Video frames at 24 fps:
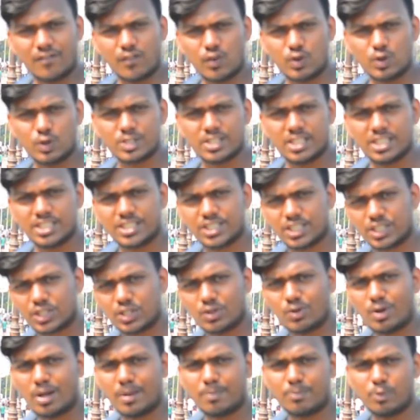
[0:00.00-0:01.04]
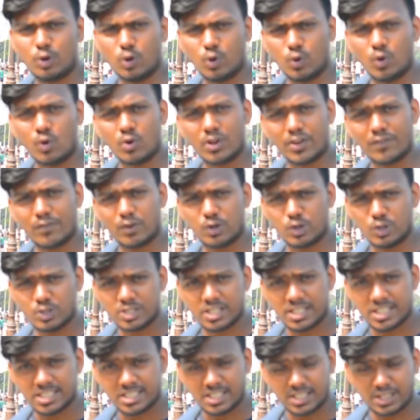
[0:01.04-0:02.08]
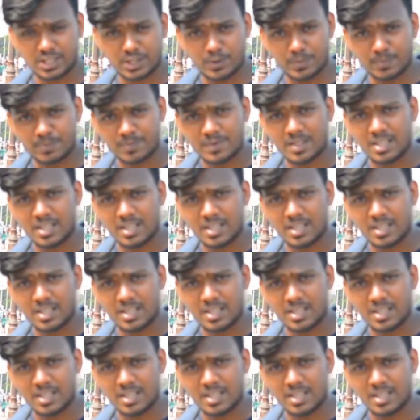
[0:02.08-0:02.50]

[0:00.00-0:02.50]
फ़ोटोज़ ले सकते हो आप लोगों के फ़ोटोज़ ले सकते हो